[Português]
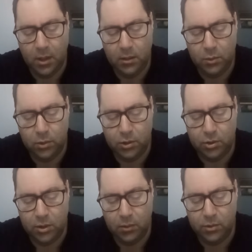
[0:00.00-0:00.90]
entre o
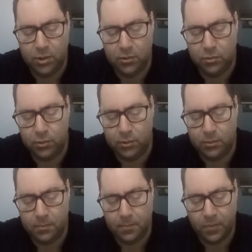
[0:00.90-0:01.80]
cristão e
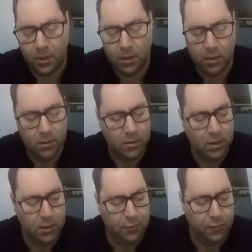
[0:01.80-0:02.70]
Jesus.
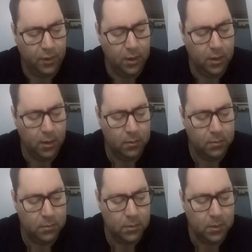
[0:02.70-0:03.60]
Significa
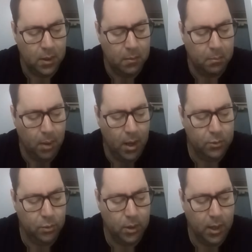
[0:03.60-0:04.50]
mais
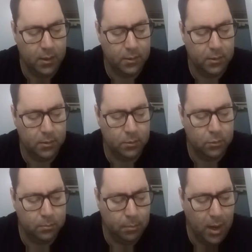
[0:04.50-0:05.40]
do que,
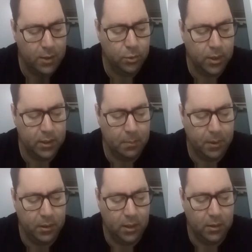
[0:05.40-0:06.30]
mais do que
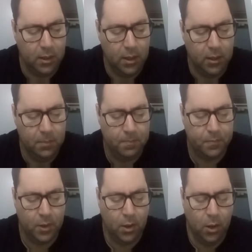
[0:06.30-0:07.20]
depender dele
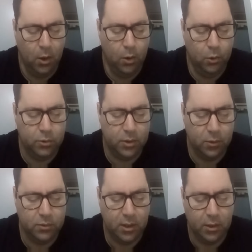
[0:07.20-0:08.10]
ou
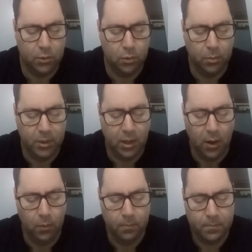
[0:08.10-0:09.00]
ser um seguidor
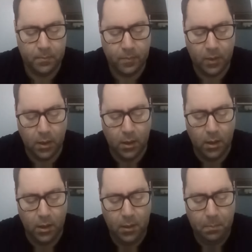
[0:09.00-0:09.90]
nominal.
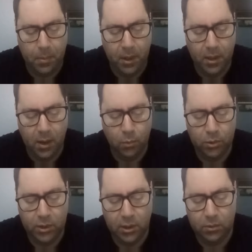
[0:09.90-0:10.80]
Implica uma
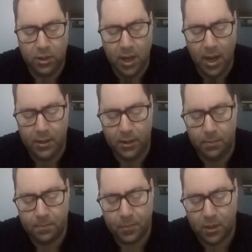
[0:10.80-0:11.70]
união diária,
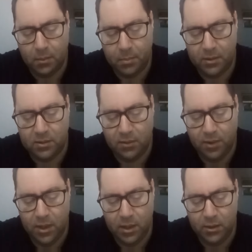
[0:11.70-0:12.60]

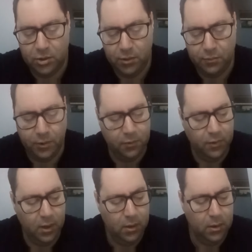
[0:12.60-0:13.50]
perseverante e
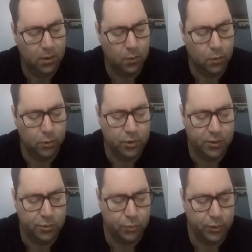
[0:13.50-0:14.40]
viva com
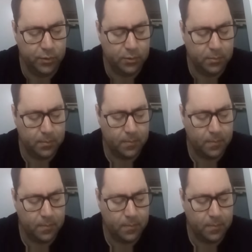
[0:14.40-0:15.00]
Jesus.